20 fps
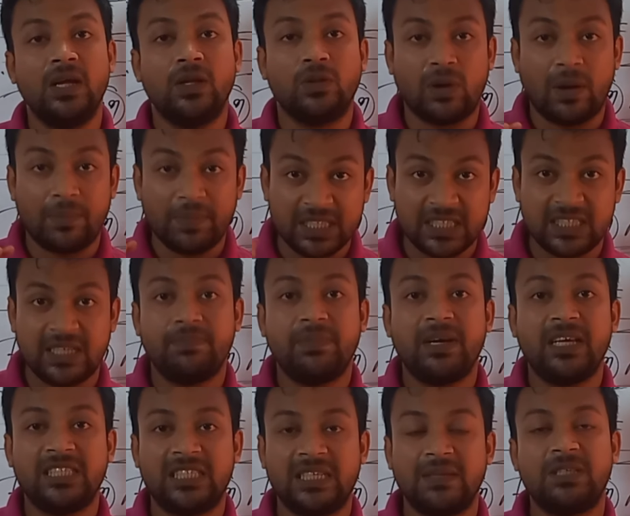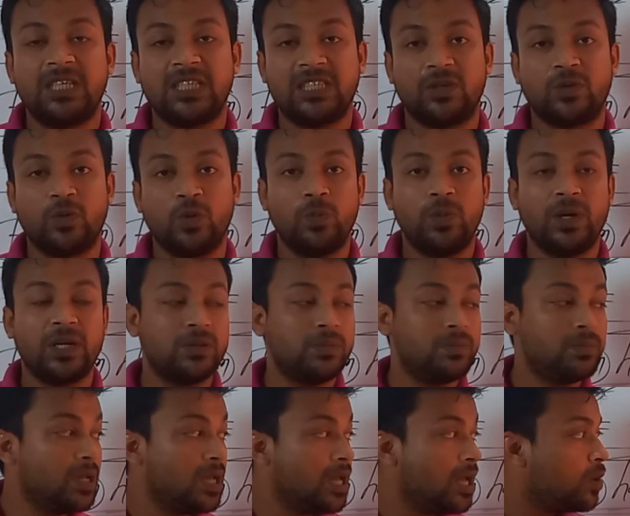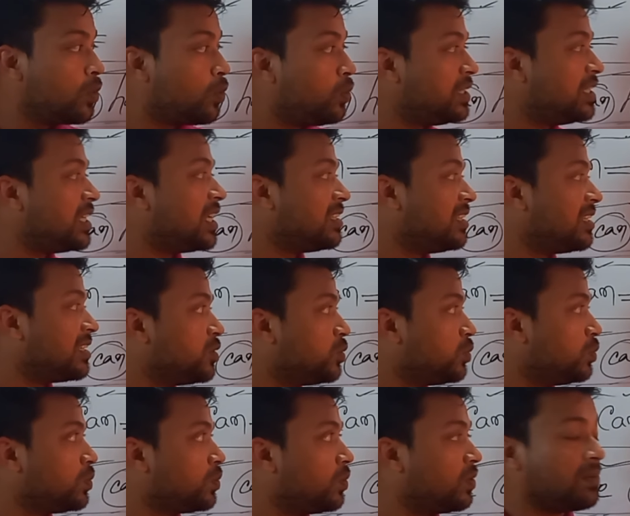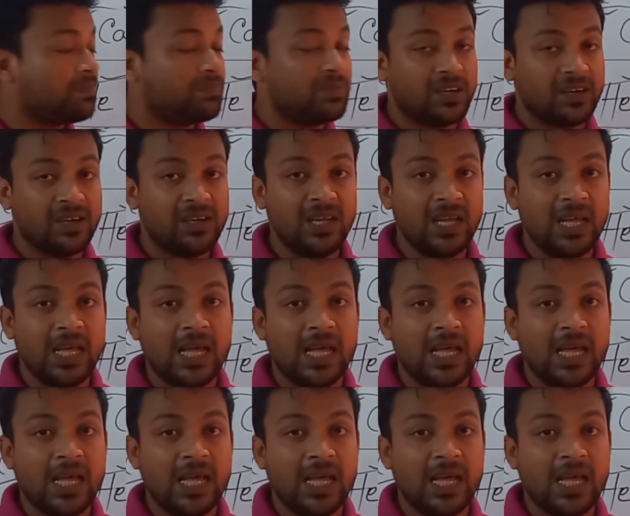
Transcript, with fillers: তো আমি স্টেপ বাই স্টেপ চেষ্টা করব একদম খুঁটিনাটি থেকে শুরু করে আপনারা